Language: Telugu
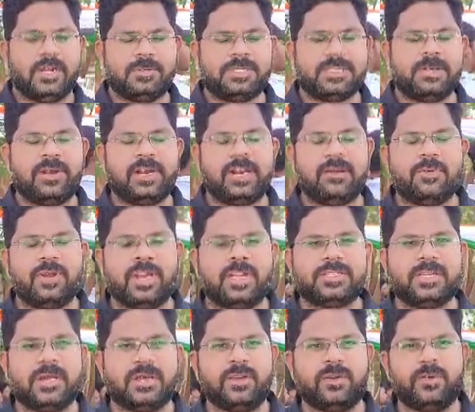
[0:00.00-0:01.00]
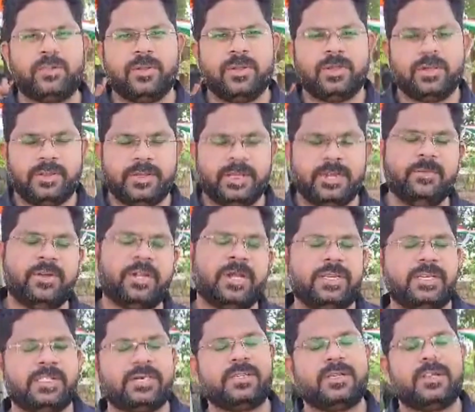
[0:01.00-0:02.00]
నమస్తే వెల్కమ్ టు హ్యాష్ యూ నేను మీ
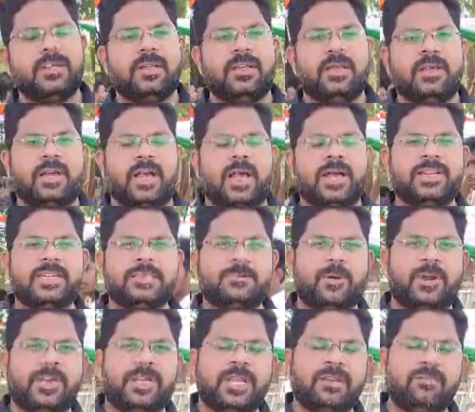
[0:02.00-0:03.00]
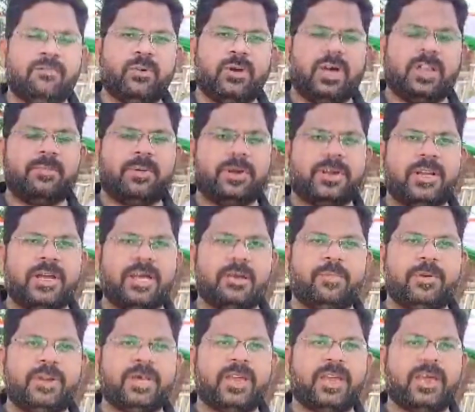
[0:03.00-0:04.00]
రాజేష్ కాంగ్రెస్ పార్టీ వ్యూహాత్మకంగా
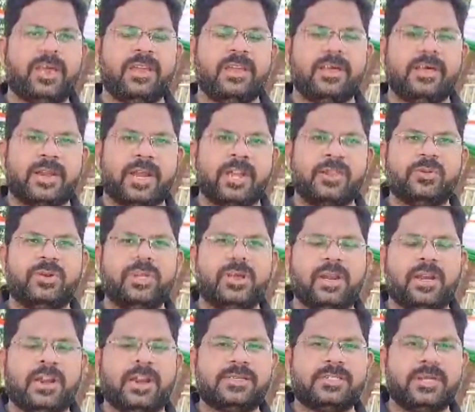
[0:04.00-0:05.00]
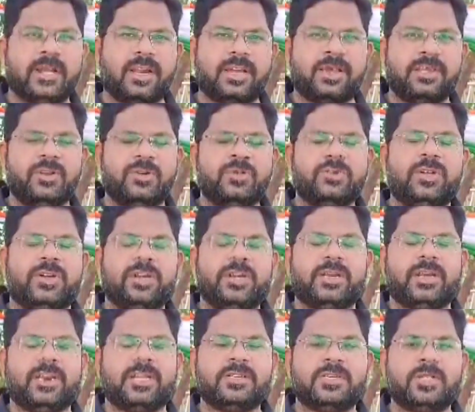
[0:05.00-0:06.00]
ఇప్పటికే రైతు డిక్లరేషన్ అలాగే
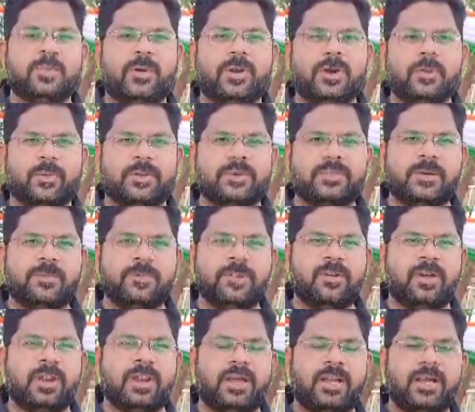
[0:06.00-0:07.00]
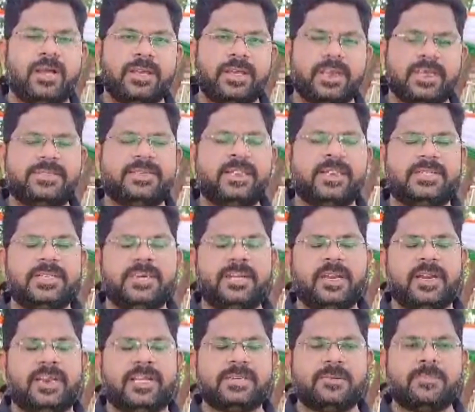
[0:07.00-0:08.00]
నిరుద్యోగ తో పాటు ప్రస్తుతం ఇవాళ ఎస్సీ ఎస్టీ
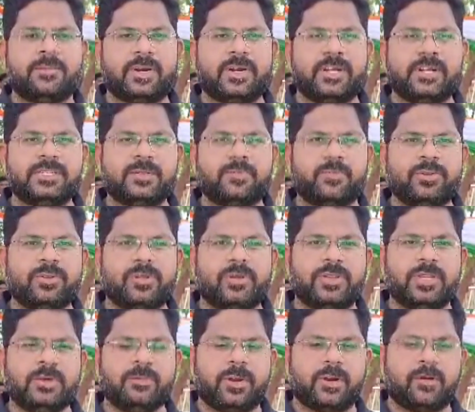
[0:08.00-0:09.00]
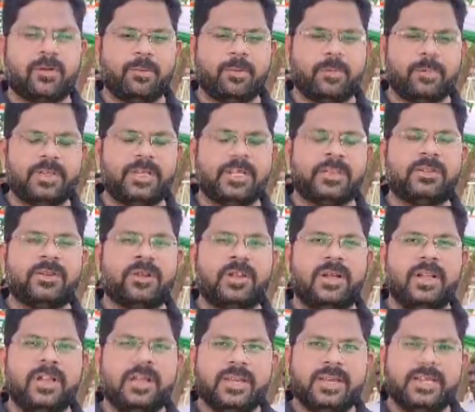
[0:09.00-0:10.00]
డిక్లరేషన్ ప్రకటించబోతోంది మరోవైపు పెద్ద ఎత్తున
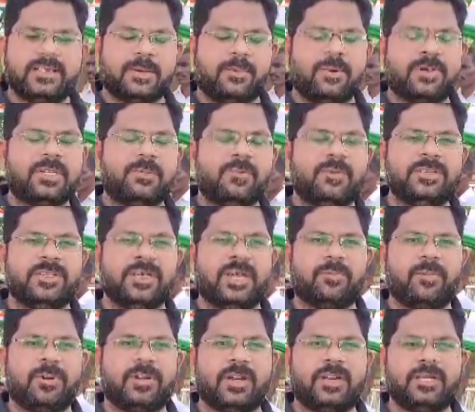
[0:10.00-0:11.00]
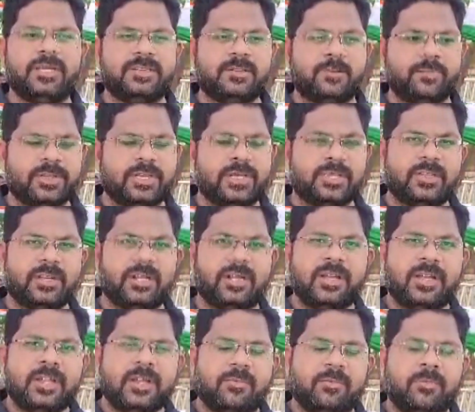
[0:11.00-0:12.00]
ఈ సభకు సంబంధించిన ఏర్పాట్లను చేసి పెద్ద ఎత్తున
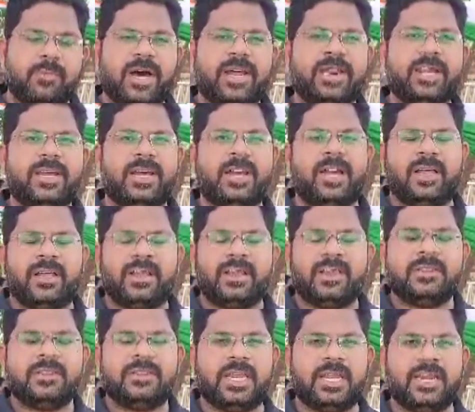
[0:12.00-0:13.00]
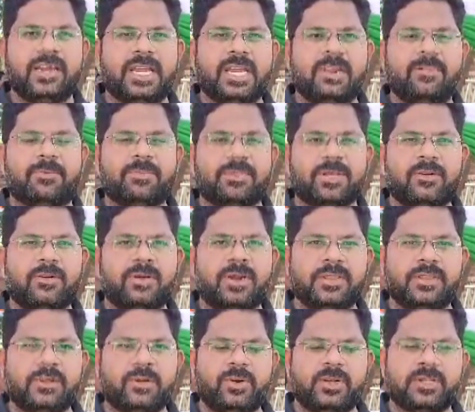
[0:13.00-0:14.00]
భారీగా తెలంగాణ వ్యాప్తంగా కూడా
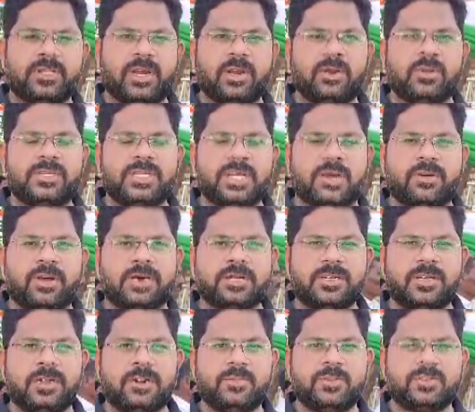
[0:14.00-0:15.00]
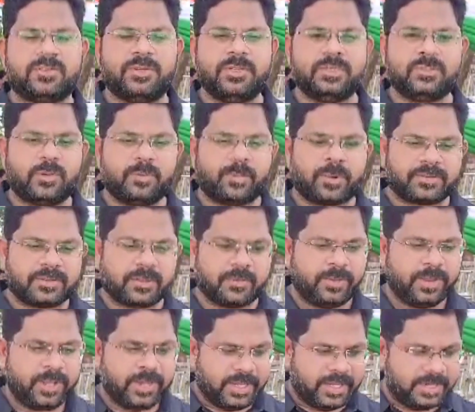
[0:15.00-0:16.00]
అందరూ కూడా తరలివచ్చే అవకాశం కనిపిస్తుంది సో ప్రస్తుతం
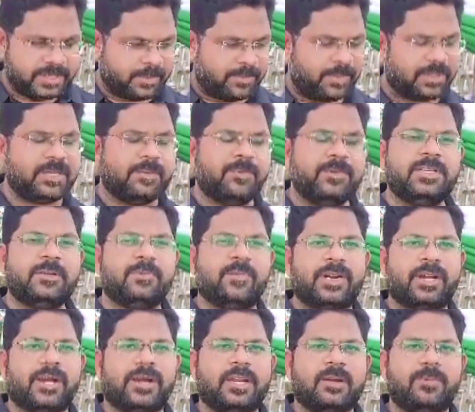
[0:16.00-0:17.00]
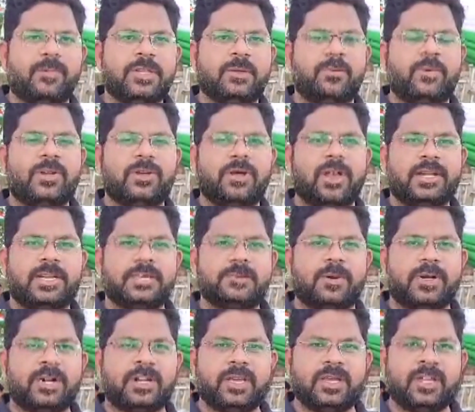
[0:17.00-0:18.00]
ఈ సభకు సంబంధించి మాట్లాడడానికి మనతో పాటు కాంగ్రెస్
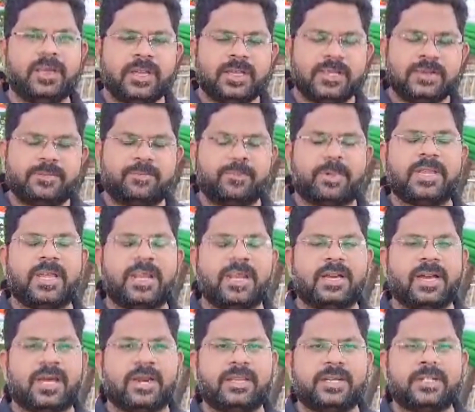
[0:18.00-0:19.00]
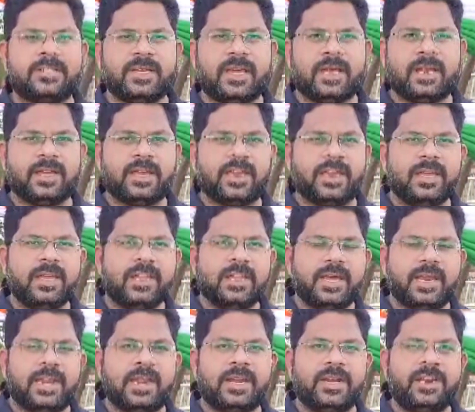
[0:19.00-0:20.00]
పార్టీ ప్రధాన కార్యదర్శి అలాగే
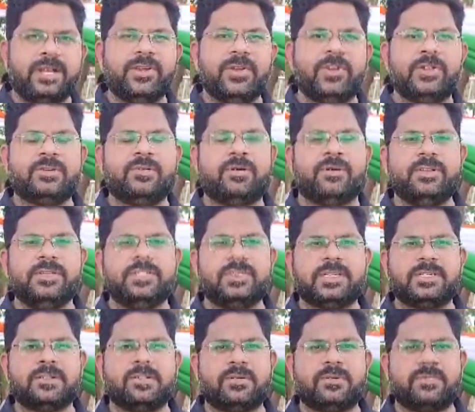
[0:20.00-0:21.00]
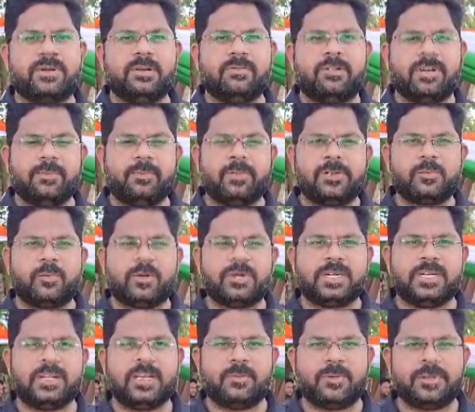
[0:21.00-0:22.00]
ఎల్లారెడ్డి నియోజకవర్గం ఇన్ఛార్జ్ ఉన్నటువంటి వడ్డేపల్లి సుభాష్
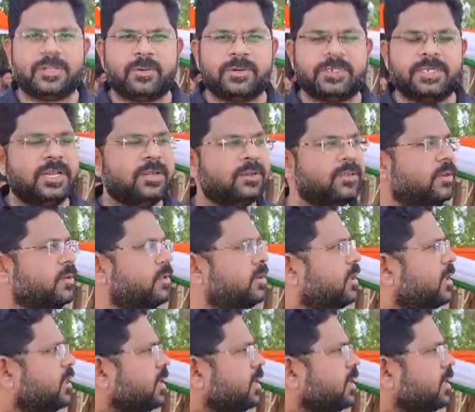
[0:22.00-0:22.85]
రెడ్డి గారు మనతో జాయిన్ అవుతున్నారు